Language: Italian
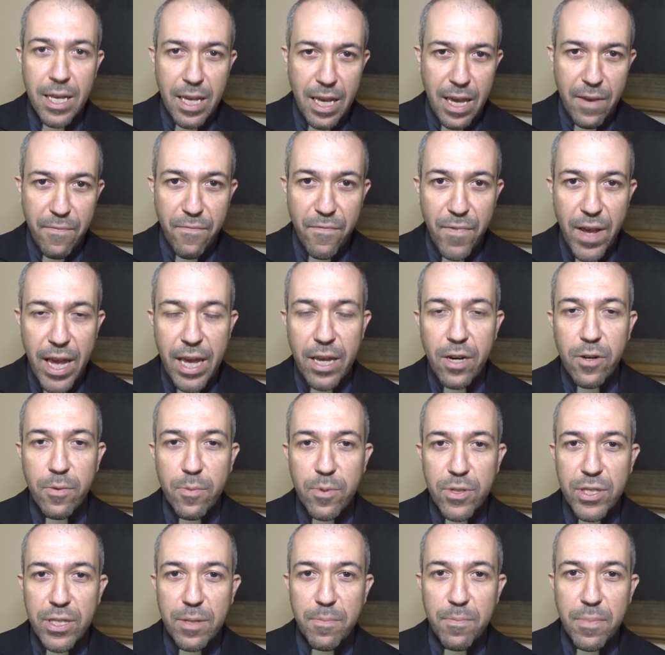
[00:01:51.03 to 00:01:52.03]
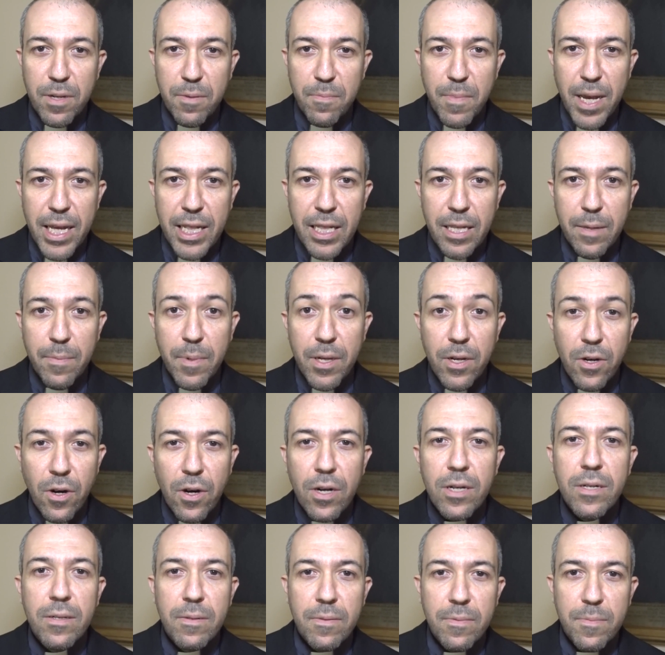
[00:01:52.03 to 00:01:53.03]
è vero possibilmente,
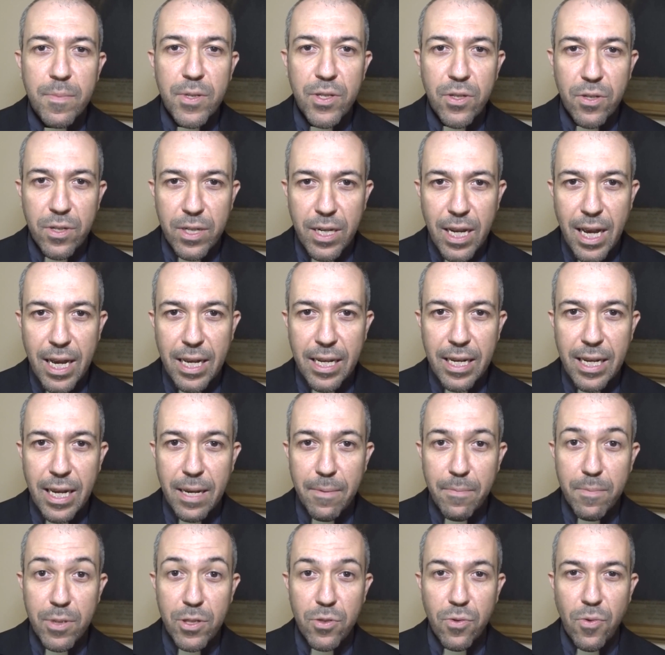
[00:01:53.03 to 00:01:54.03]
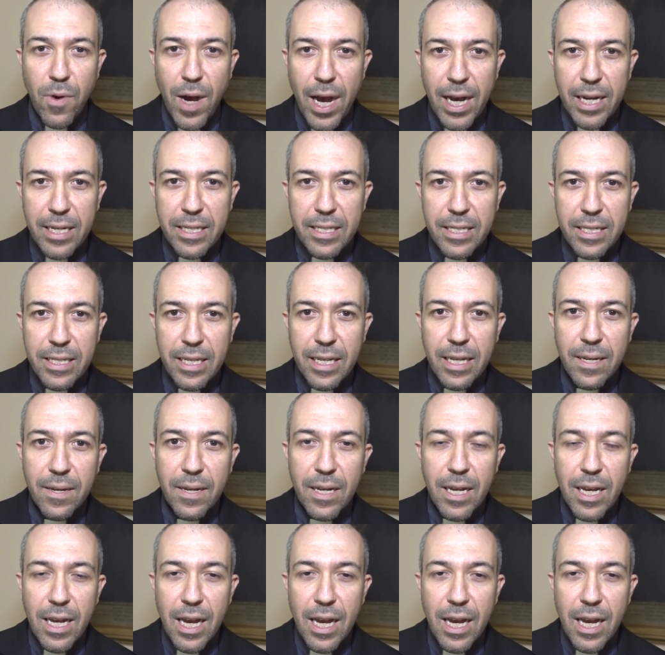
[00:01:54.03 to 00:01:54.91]
però bisogna anche abituarsi